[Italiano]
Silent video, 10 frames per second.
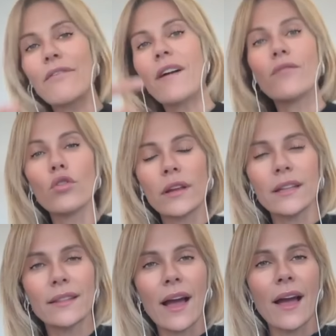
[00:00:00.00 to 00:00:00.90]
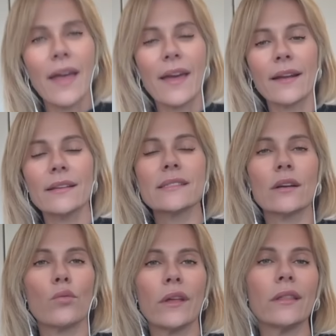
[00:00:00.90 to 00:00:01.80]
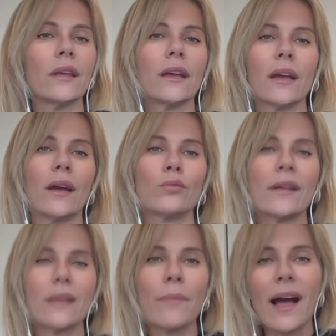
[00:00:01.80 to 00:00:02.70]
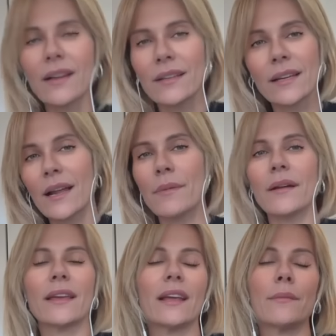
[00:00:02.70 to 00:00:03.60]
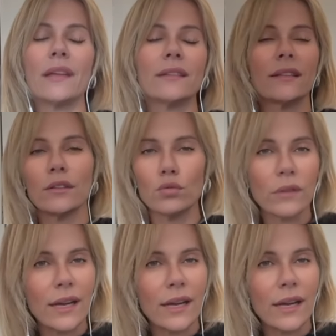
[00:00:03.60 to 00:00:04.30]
favorita Harris, quindi è una debacle chiaramente di tutta